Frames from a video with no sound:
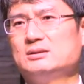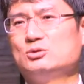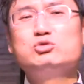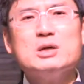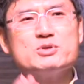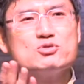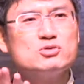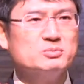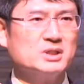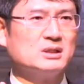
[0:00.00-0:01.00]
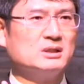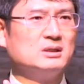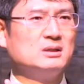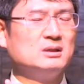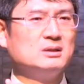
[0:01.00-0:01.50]
누가 비출 겁니까?
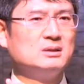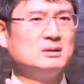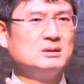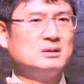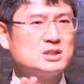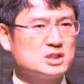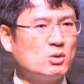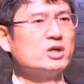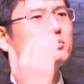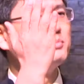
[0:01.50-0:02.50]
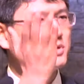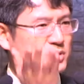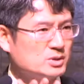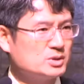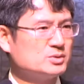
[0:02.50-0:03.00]
저와 여러분
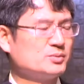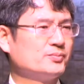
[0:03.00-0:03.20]
비춰야 되죠.